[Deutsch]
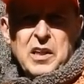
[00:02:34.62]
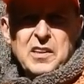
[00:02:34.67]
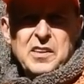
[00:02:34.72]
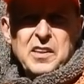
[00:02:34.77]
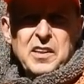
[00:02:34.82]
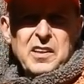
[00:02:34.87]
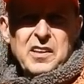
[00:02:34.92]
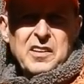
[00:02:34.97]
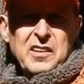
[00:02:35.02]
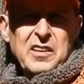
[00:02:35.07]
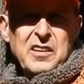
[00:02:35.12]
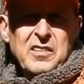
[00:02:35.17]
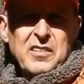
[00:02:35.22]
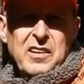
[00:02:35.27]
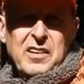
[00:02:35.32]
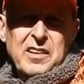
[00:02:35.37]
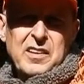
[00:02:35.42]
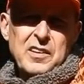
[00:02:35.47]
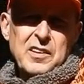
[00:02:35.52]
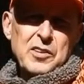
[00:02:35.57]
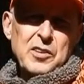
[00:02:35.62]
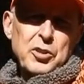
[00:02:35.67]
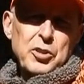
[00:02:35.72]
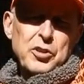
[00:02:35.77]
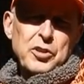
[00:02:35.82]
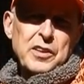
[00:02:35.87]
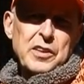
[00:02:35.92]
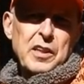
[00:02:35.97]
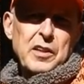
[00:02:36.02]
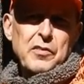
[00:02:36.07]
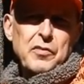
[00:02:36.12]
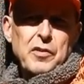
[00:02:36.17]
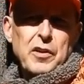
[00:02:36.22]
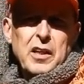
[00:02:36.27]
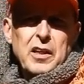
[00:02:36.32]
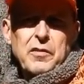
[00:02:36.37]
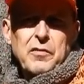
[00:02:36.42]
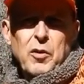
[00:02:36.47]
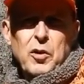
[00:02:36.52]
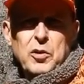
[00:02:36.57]
passiert. Ja, das ist eine sehr
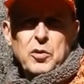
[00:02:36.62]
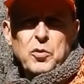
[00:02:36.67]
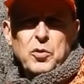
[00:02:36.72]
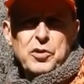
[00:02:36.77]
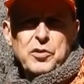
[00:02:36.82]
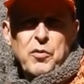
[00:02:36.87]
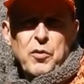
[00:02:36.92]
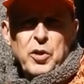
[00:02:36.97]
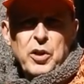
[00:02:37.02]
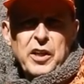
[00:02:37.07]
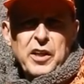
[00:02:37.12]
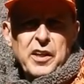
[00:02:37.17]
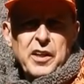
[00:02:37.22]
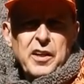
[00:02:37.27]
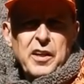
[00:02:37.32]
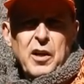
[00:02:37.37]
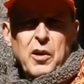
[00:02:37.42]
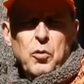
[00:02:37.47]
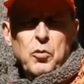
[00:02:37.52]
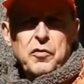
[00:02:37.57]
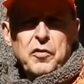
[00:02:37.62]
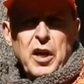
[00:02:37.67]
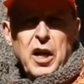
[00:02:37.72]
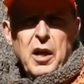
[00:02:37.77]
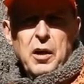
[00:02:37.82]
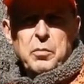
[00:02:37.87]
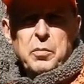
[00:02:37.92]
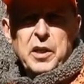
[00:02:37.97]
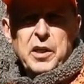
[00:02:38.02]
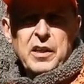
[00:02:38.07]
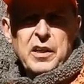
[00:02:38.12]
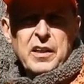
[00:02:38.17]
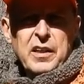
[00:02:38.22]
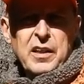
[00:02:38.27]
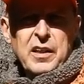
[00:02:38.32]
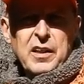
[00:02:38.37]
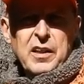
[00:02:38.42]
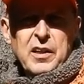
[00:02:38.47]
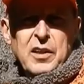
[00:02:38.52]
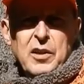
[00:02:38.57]
verantwortungsvolle Aufgabe
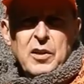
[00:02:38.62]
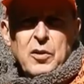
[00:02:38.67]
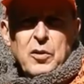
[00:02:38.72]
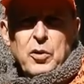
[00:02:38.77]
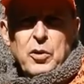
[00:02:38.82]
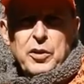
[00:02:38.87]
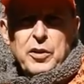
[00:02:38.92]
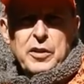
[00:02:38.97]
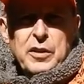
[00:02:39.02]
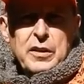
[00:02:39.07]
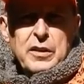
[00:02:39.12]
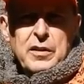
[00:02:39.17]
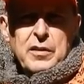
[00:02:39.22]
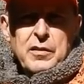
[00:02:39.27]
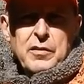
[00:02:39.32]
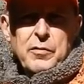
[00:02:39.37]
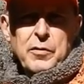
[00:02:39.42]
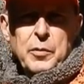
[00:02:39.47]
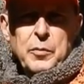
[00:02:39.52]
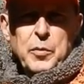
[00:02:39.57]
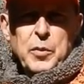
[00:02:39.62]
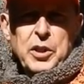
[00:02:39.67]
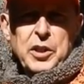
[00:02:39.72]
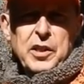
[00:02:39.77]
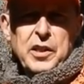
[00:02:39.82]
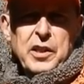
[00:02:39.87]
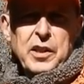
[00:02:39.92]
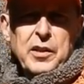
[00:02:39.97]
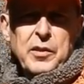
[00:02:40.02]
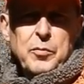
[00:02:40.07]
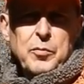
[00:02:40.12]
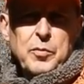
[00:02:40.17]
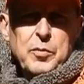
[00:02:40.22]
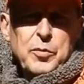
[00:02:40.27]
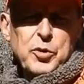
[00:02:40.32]
und äh, wenn man den